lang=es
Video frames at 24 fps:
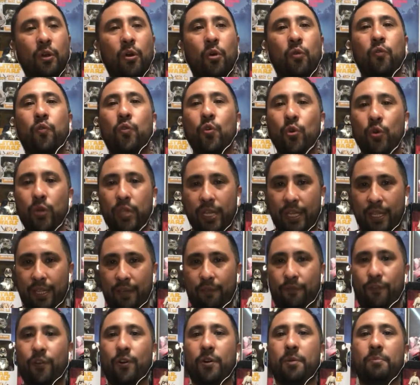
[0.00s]
fluye
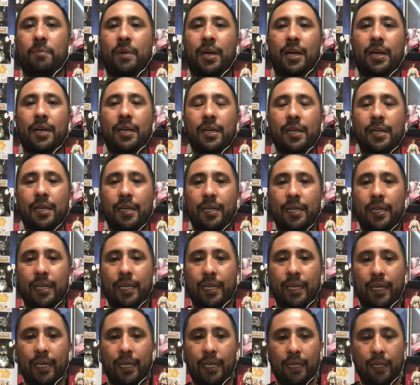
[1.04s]
de forma
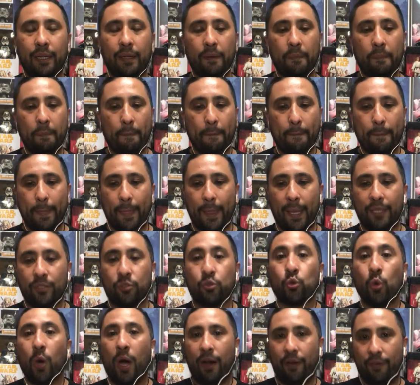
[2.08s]
eh,
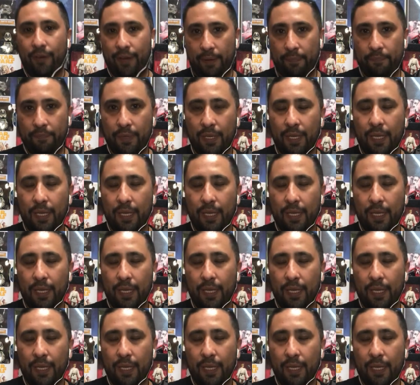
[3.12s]
suave.